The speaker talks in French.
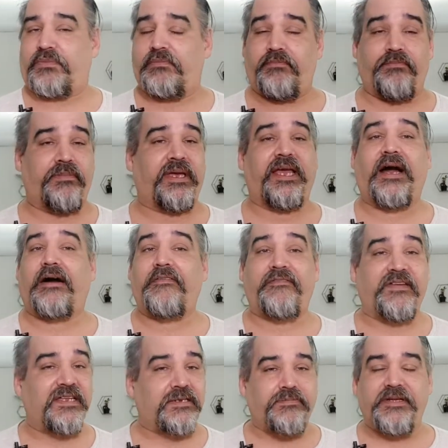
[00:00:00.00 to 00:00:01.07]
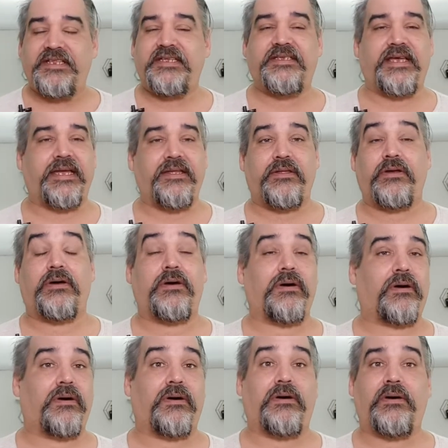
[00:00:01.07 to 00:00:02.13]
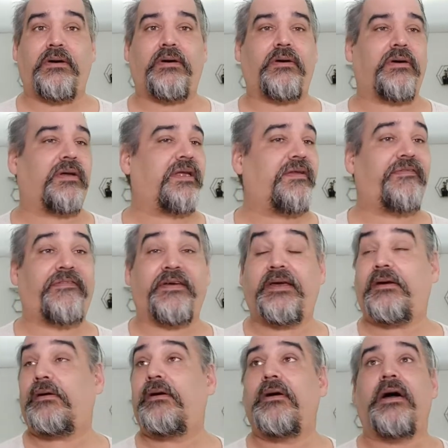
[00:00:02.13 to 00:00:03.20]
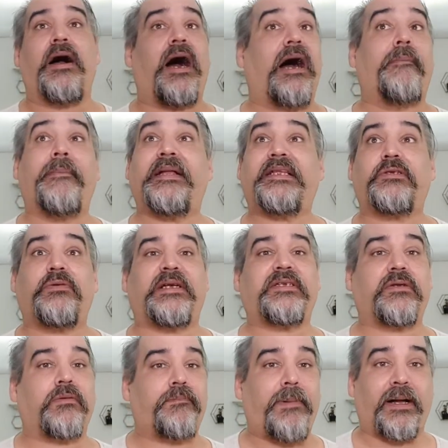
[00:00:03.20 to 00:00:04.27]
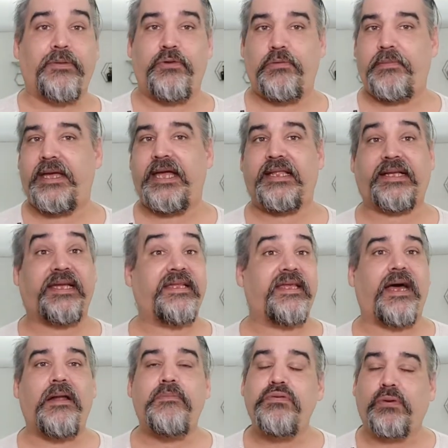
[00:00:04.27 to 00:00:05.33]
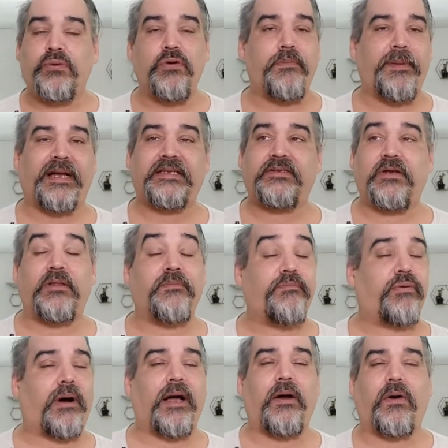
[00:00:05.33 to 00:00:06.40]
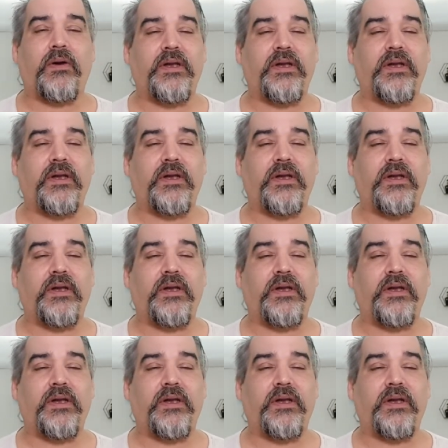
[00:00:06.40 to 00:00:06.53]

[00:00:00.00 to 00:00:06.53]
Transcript: mes graphistes, mes designers, il fait 1m60 par 2m, idéal pour deux personnes, pour un grand